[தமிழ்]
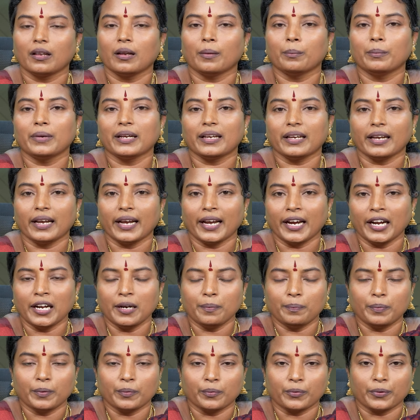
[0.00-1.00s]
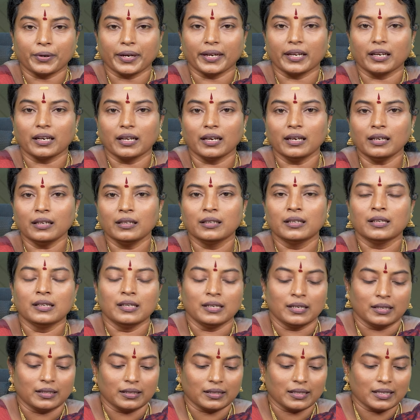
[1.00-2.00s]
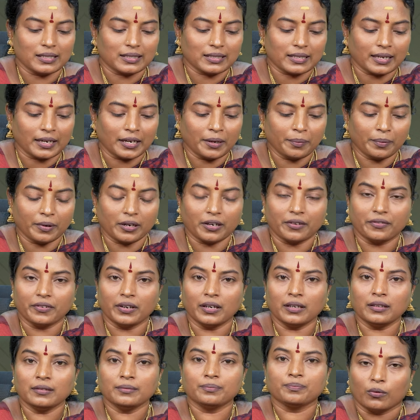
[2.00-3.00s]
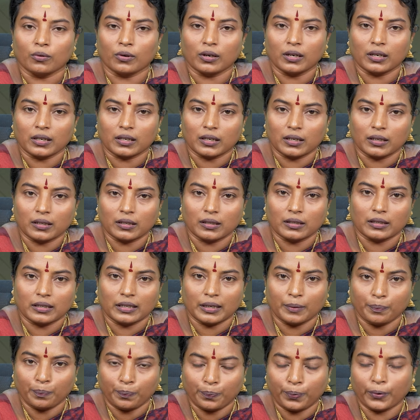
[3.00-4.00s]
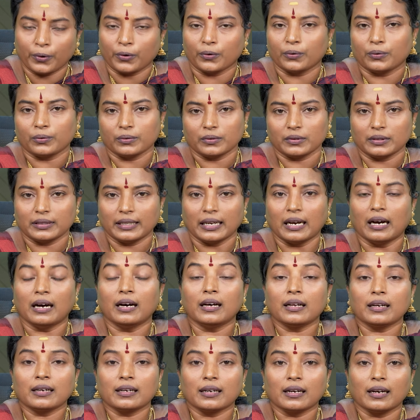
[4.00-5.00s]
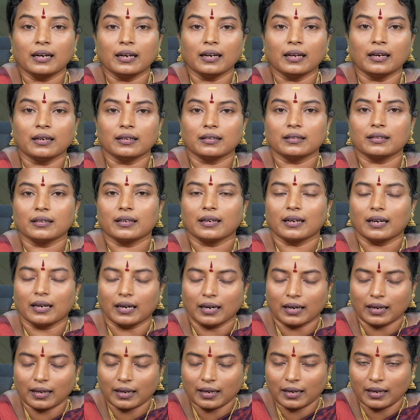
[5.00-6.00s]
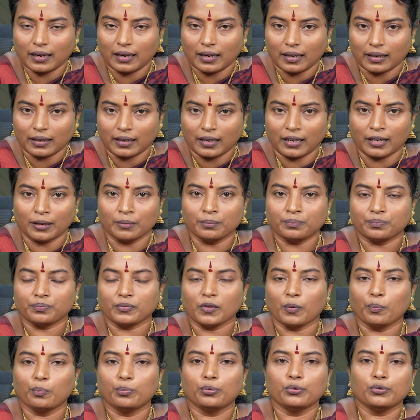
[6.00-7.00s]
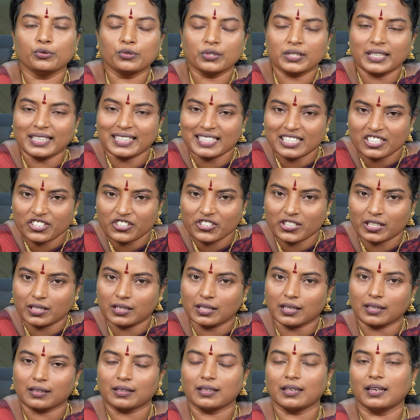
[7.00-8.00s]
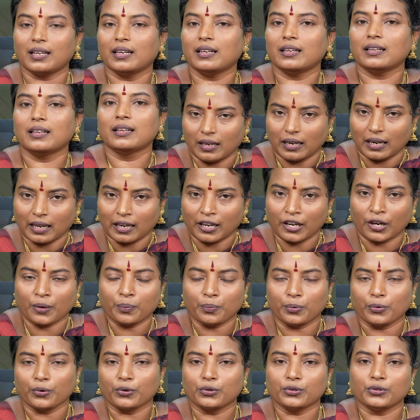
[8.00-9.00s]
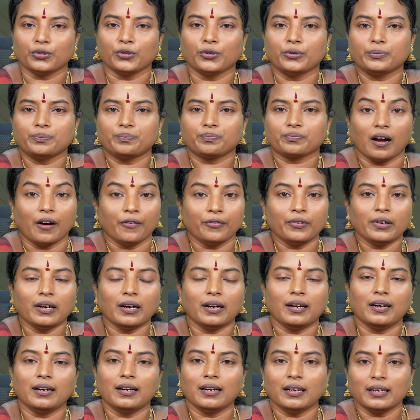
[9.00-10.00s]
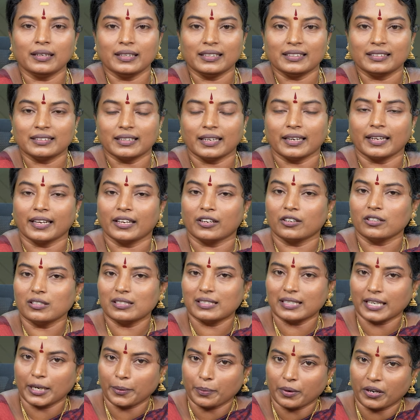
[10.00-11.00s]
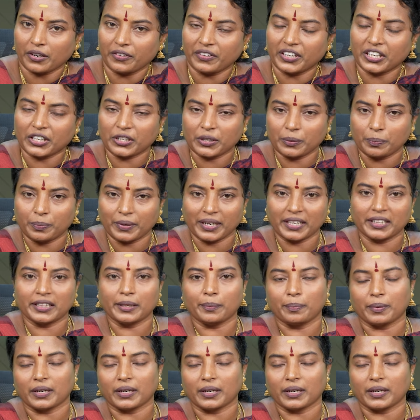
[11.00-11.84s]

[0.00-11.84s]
நம்ம ஏழ்பி முறையில் இந்த சனி பகவான் உங்களுக்கு இப்போது யாருக்கெல்லாம் கடக லக்னம் பூச நட்சத்திரத்தில் லக்னம் போகுதோ அவங்கெல்லாம் இந்த நேரம் சனி பகவானுக்கு பிரீத்தி